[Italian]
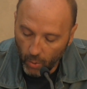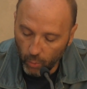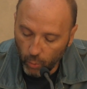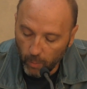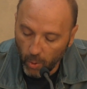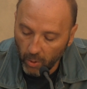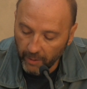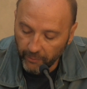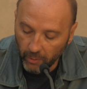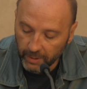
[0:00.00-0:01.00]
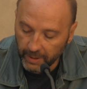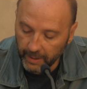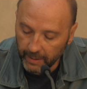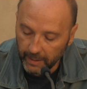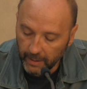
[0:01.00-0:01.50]
Un rumore
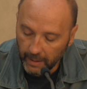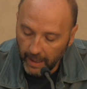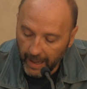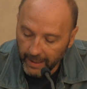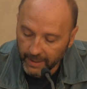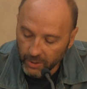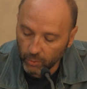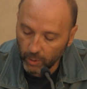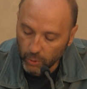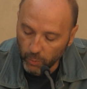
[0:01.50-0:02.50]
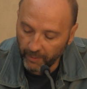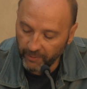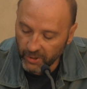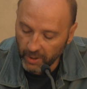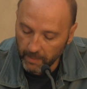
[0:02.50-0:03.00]
forte anche sotto la
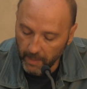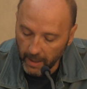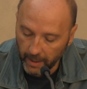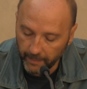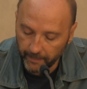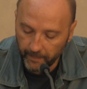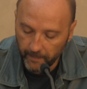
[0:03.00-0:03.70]
superficie del mare.